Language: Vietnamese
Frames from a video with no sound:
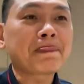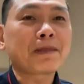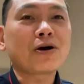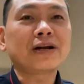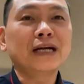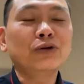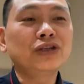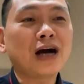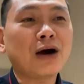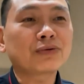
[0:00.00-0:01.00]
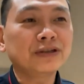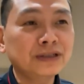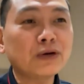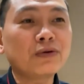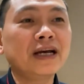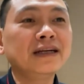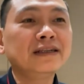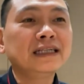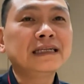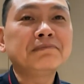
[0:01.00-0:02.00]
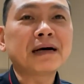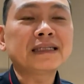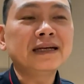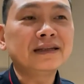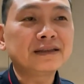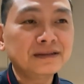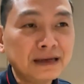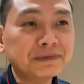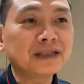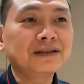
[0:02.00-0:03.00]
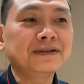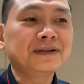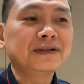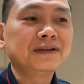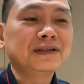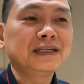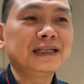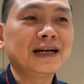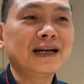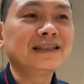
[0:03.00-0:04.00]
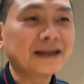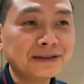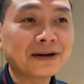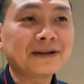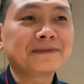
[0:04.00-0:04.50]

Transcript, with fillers: Còn nếu chưa học tứ diệu đế mà thiền tứ niệm xứ thì thiền linh tinh thôi.